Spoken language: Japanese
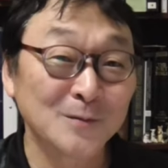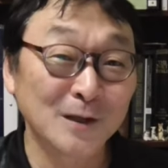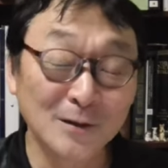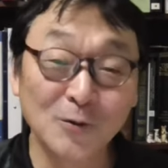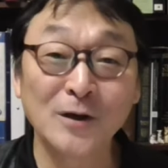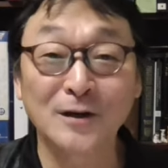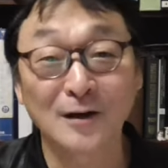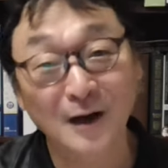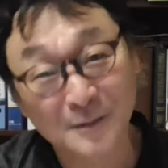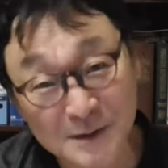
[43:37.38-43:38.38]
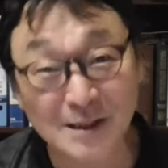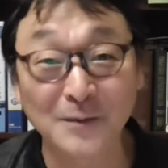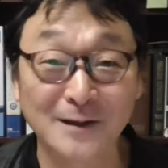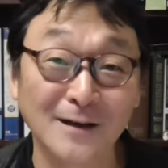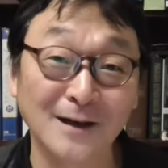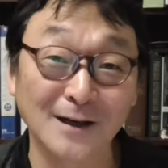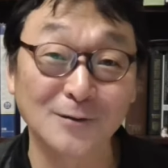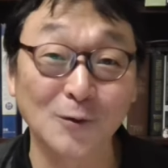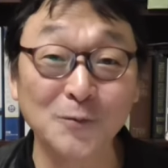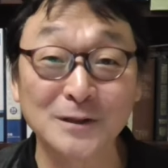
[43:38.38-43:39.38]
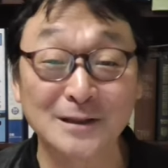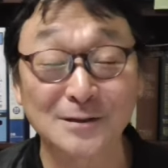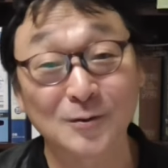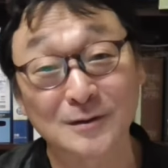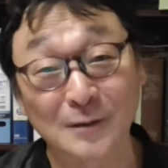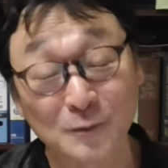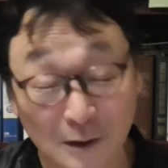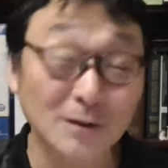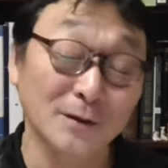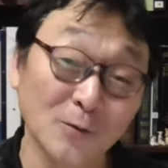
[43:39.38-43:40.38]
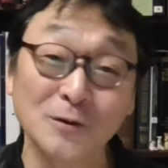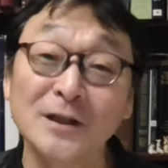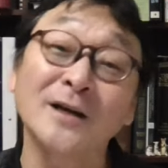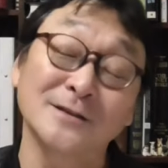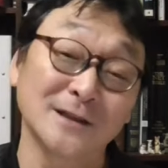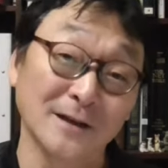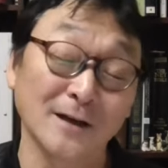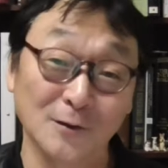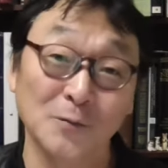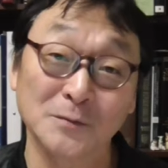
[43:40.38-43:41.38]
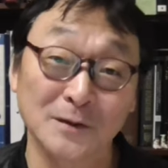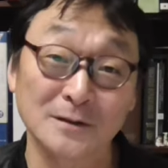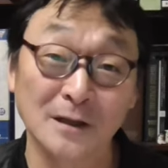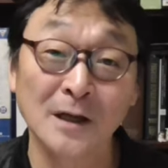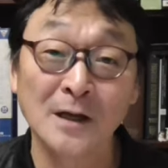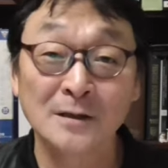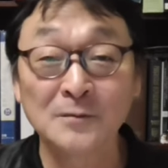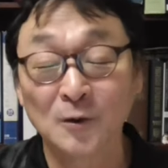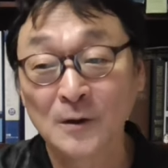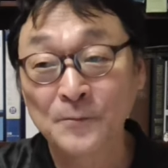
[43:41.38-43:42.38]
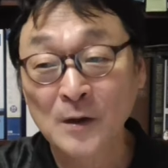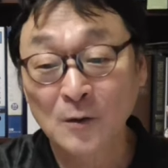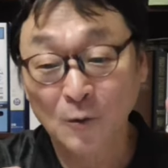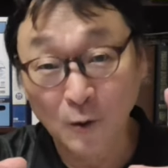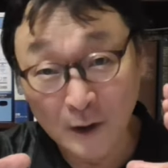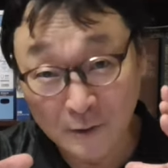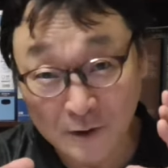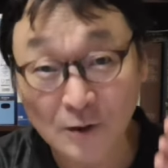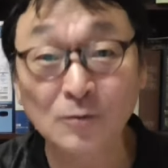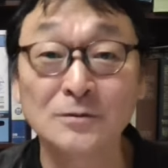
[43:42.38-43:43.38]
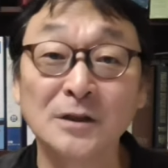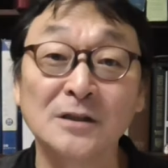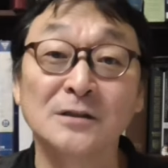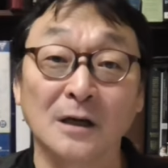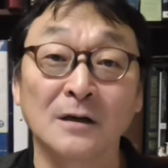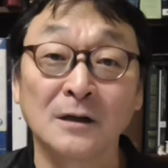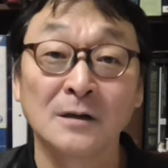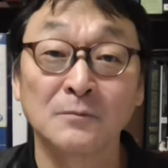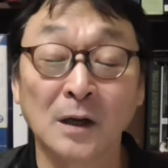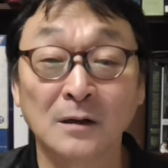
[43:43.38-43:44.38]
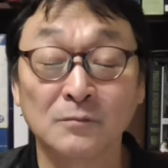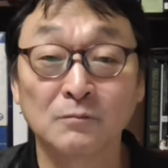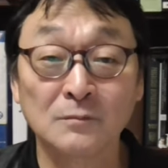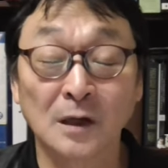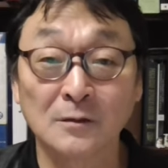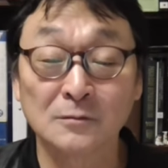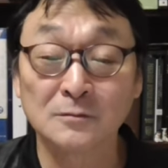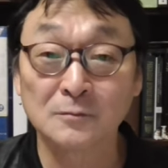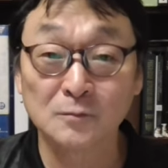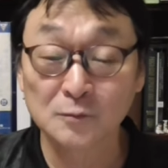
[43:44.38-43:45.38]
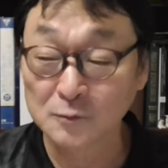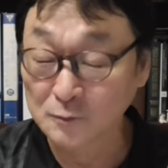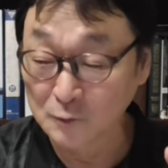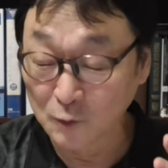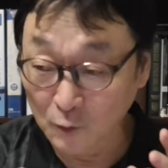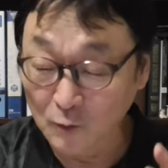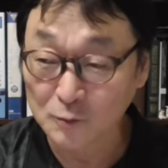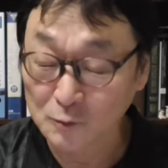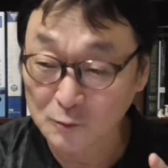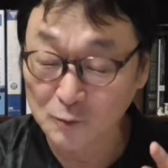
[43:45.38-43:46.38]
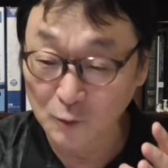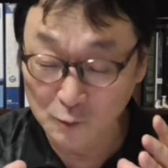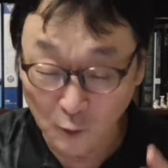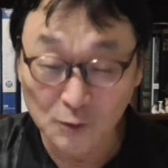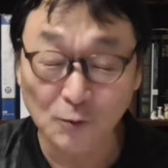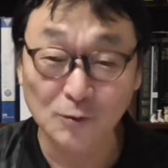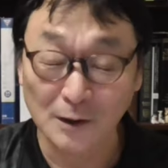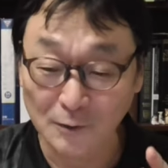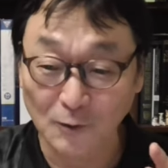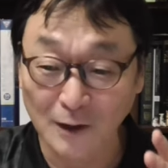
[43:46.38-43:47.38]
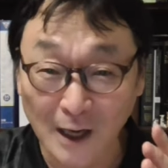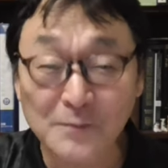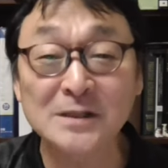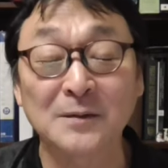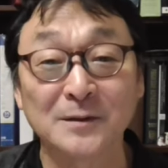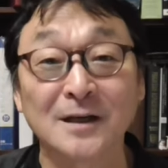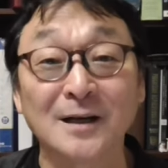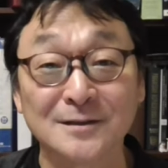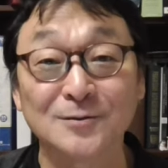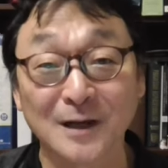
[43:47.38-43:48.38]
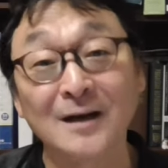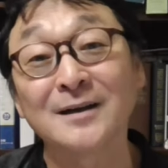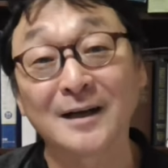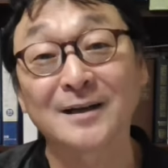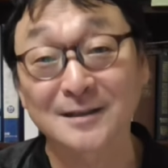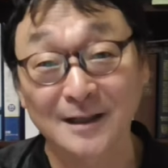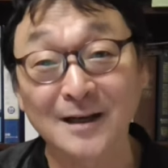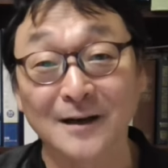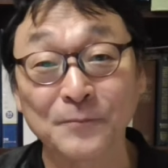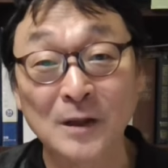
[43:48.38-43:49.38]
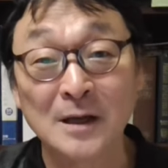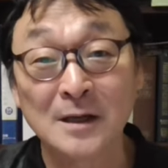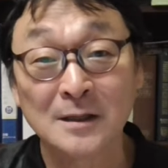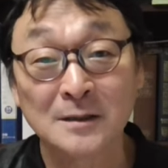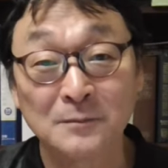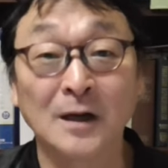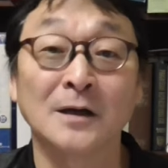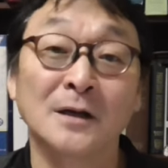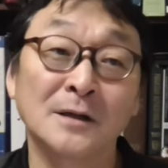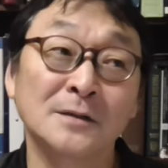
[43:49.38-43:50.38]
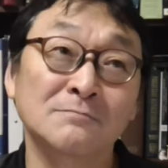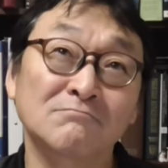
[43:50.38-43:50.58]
天皇陛下神様なんかなと思ってた人たちがたくさん結構いたんじゃないかなと思いますね。でも、これの基本的な、まあ、あの、どこ、ど、どういうことかで、これ神様に関する考え方が、まあ、